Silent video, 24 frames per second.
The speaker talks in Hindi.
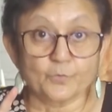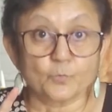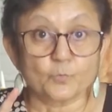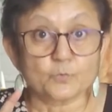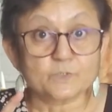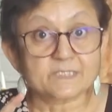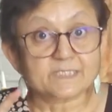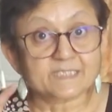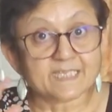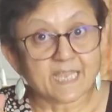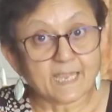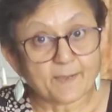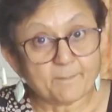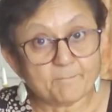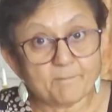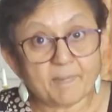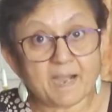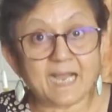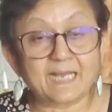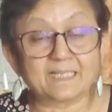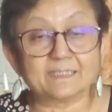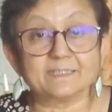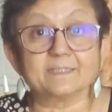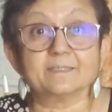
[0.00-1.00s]
उसके
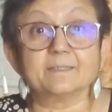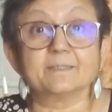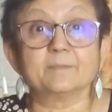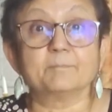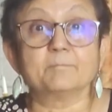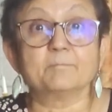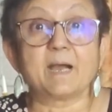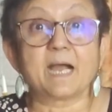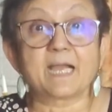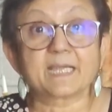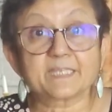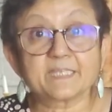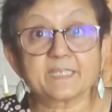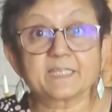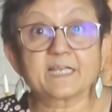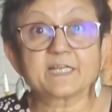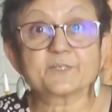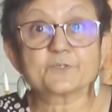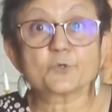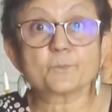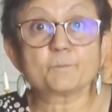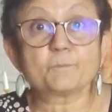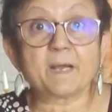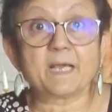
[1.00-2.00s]
बाद बाकी का
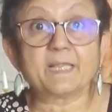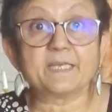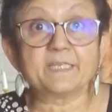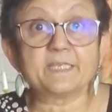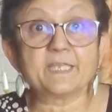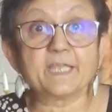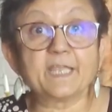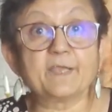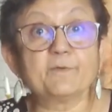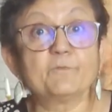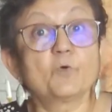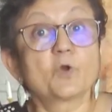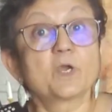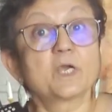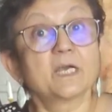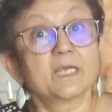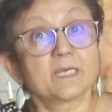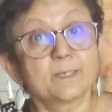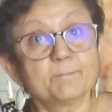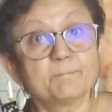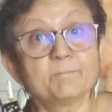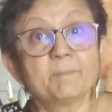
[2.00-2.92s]
जो पानी है वो गर्म